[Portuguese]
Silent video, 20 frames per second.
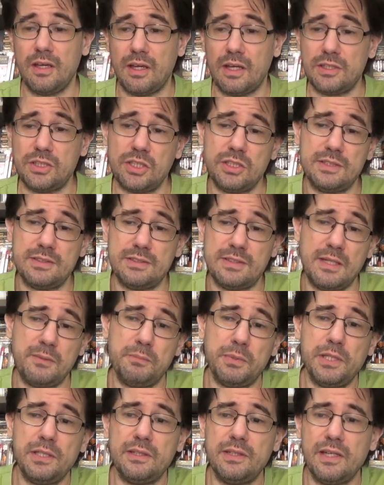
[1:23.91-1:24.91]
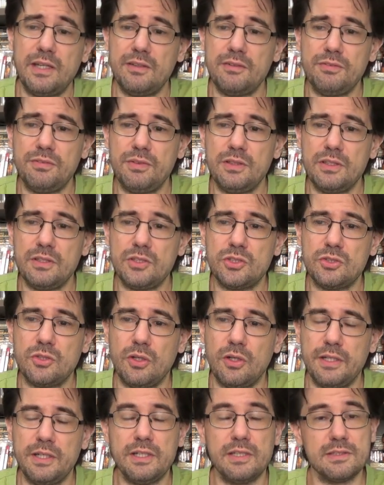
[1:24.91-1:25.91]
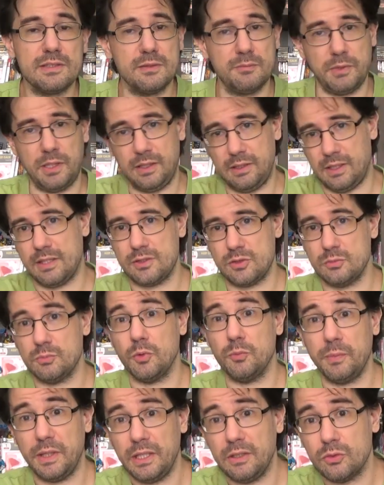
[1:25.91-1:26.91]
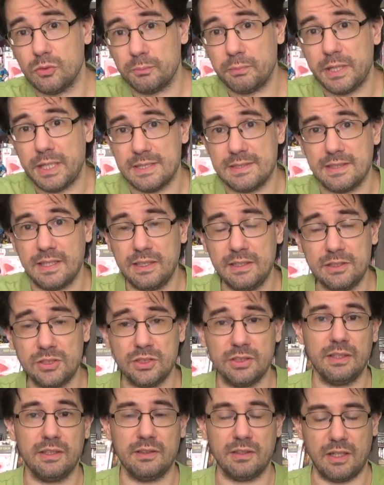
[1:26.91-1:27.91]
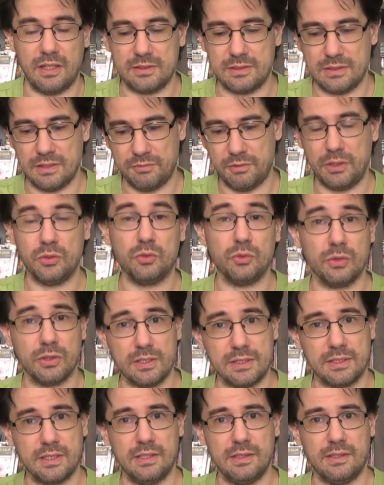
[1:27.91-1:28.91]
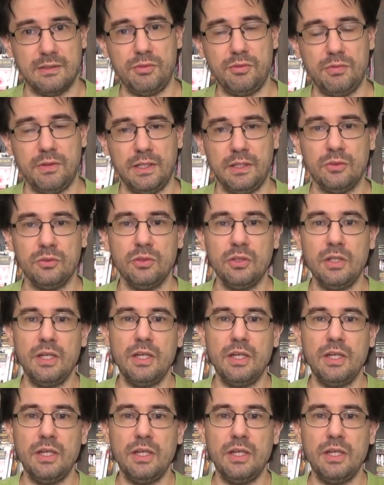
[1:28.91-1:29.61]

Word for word: a gente sempre teve histórias ambientadas no momento presente, né, as aventuras que ele está vivendo,